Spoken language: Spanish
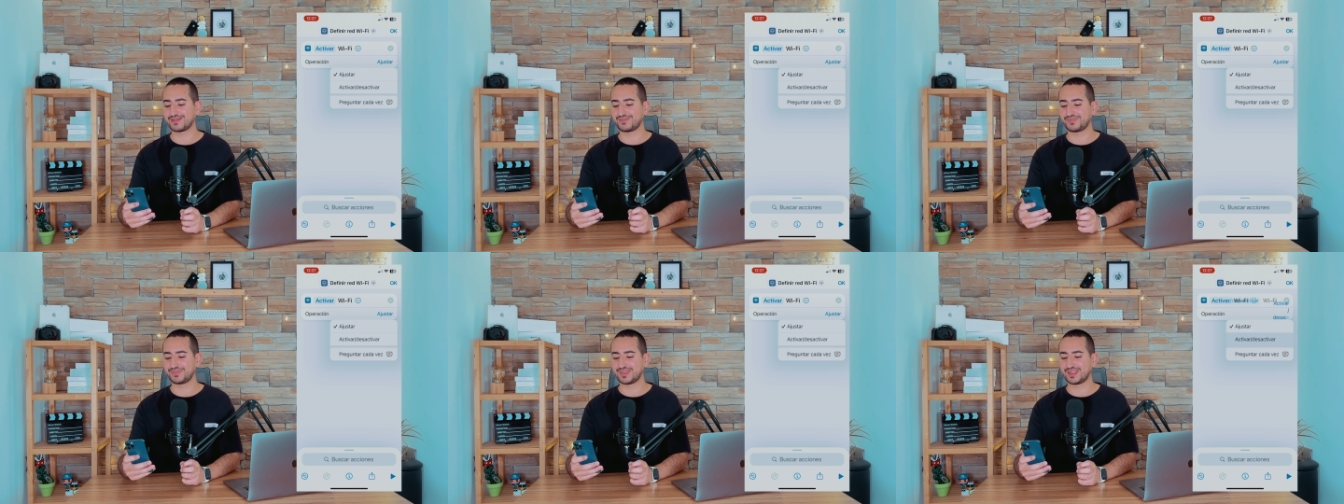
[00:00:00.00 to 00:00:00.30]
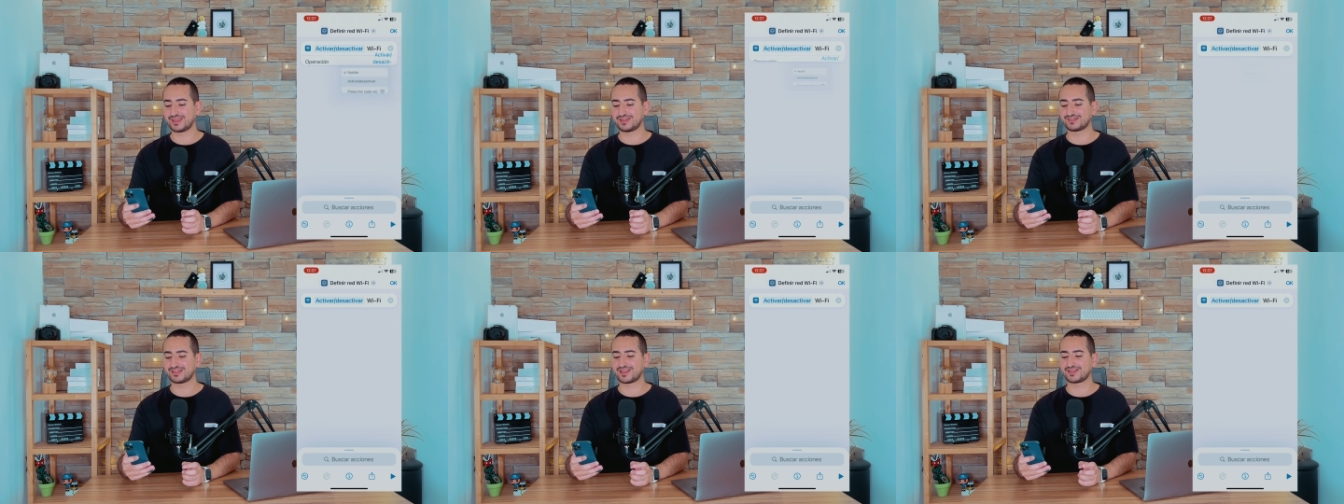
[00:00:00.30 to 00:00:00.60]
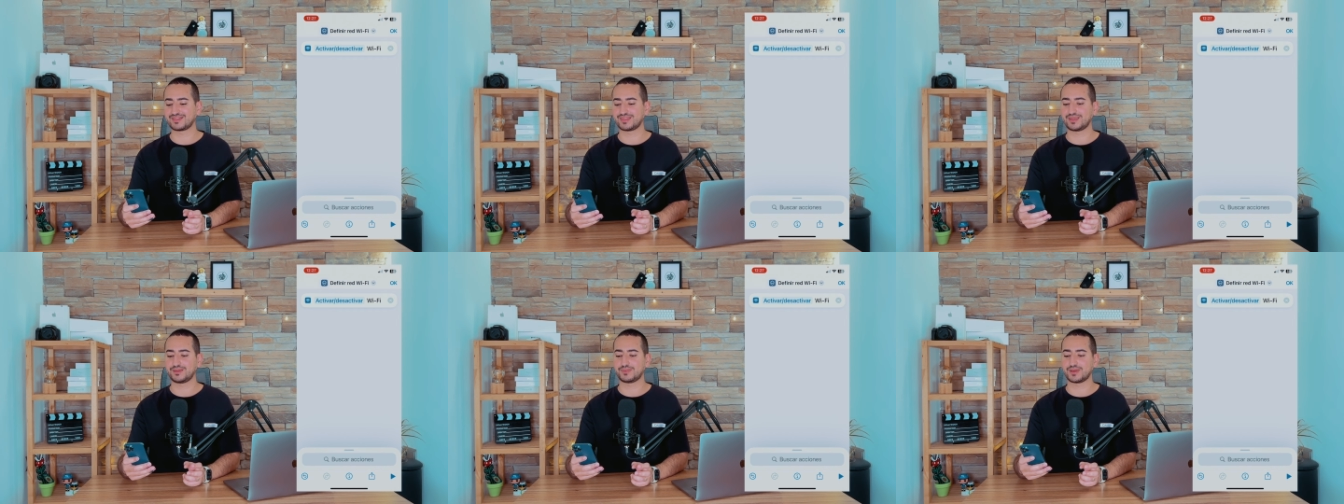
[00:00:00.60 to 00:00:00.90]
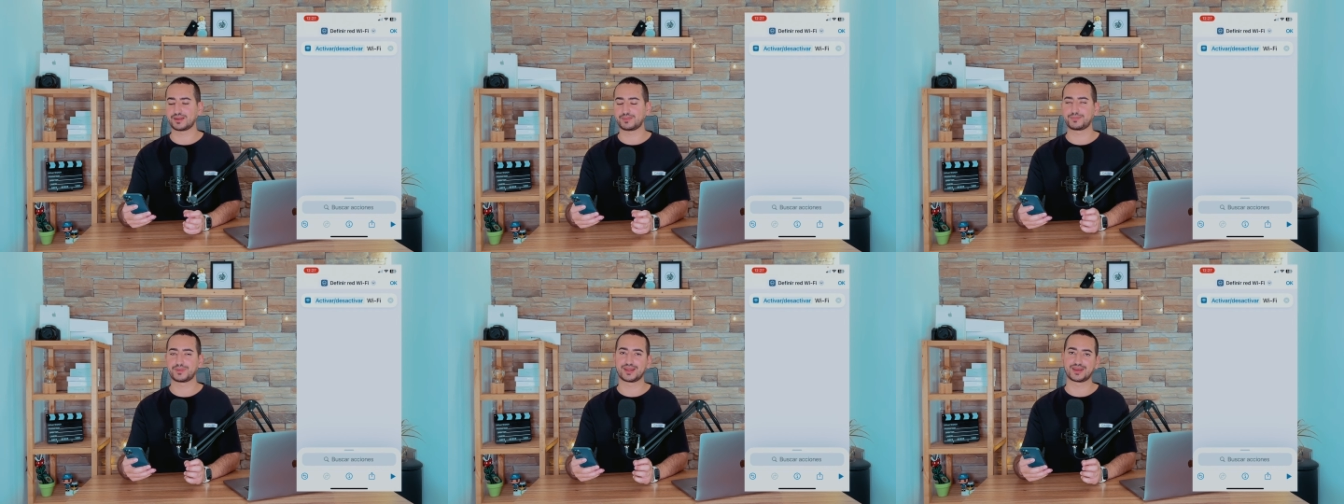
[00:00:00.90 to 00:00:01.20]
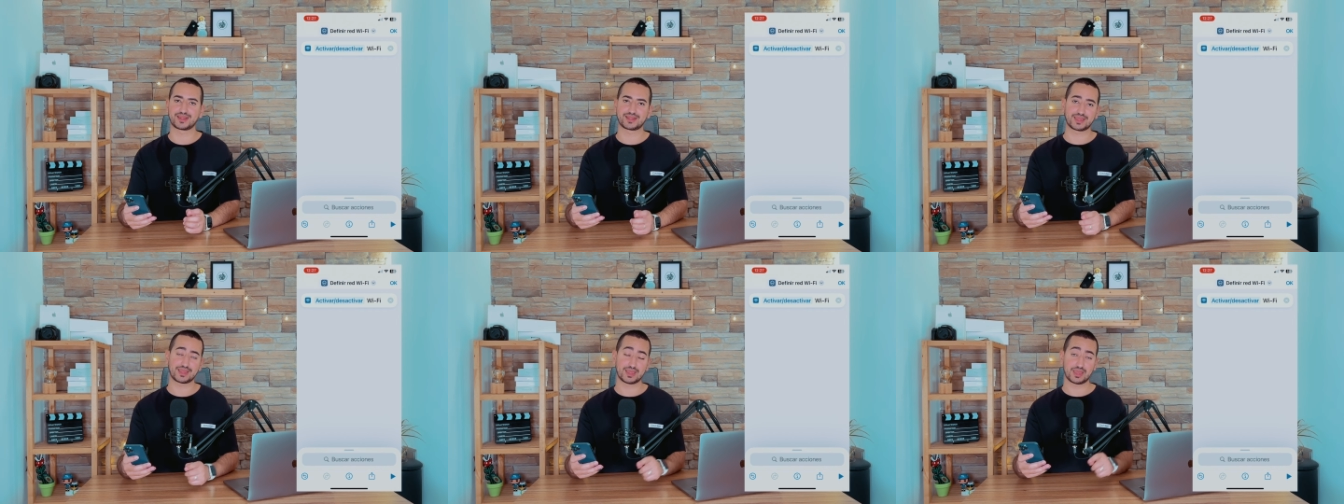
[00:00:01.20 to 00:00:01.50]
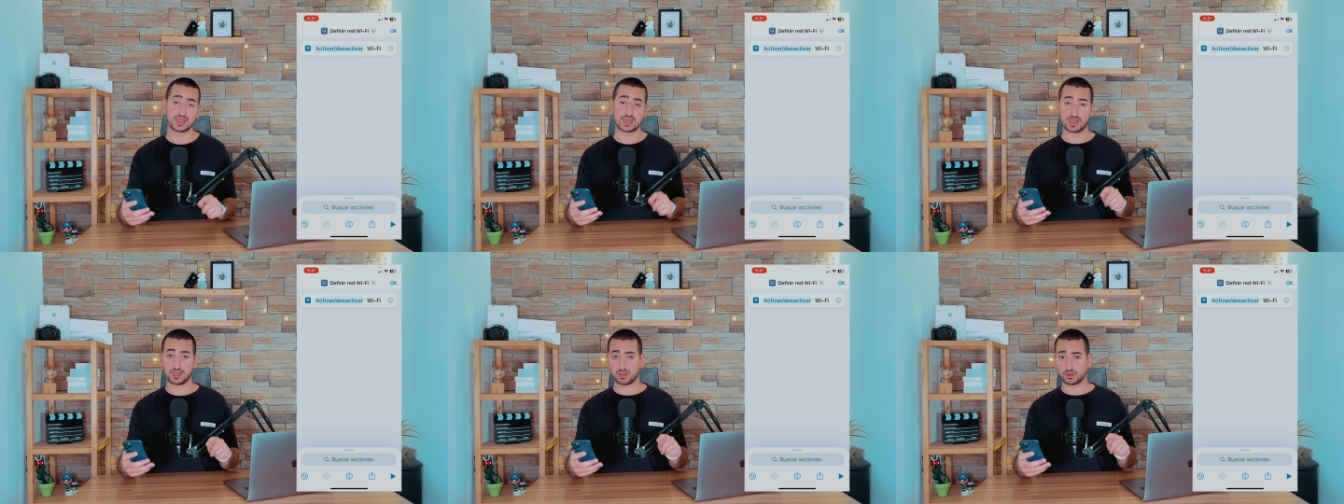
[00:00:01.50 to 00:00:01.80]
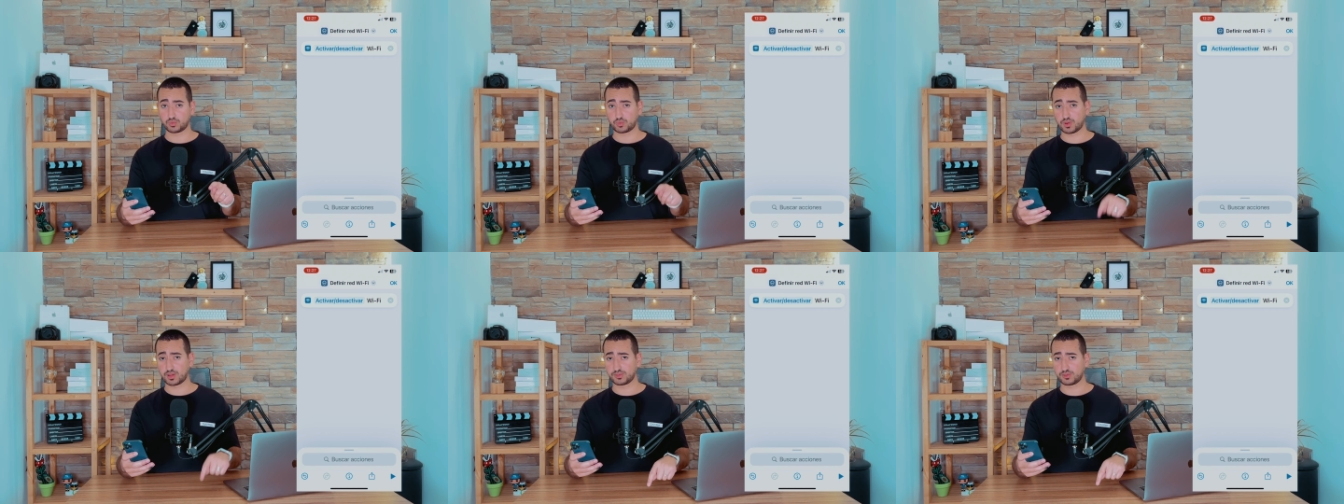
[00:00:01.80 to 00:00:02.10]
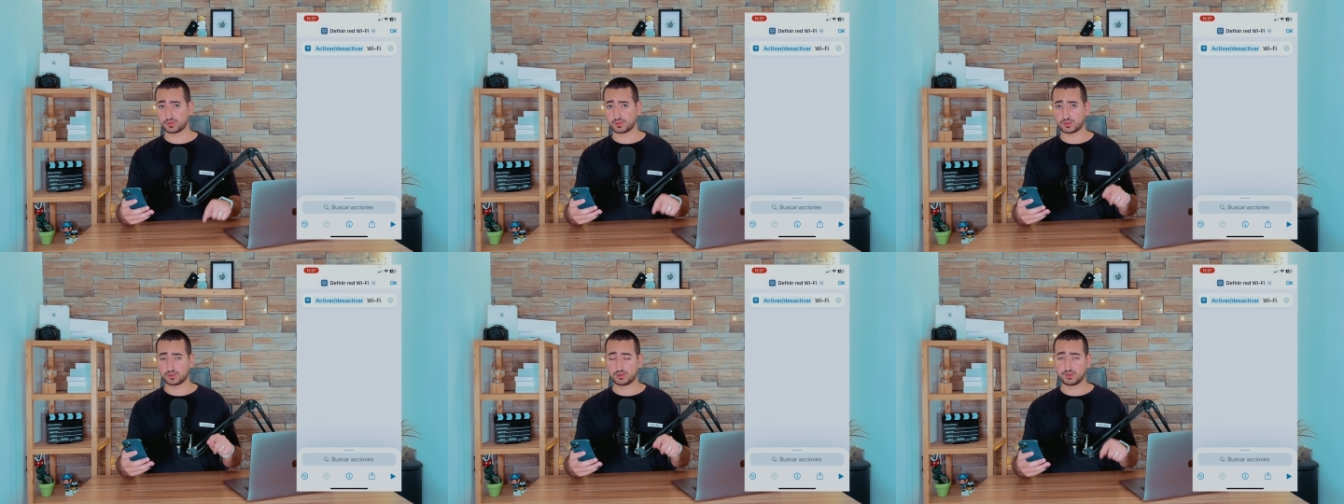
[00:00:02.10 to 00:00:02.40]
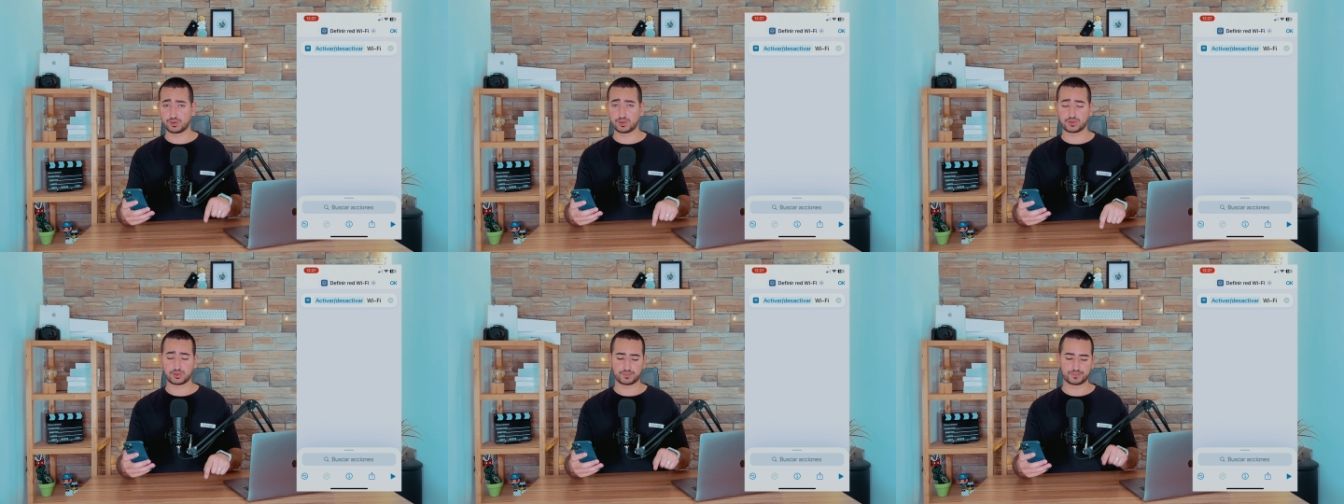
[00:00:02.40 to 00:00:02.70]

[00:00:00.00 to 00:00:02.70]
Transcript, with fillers: desactivar para que cuando lo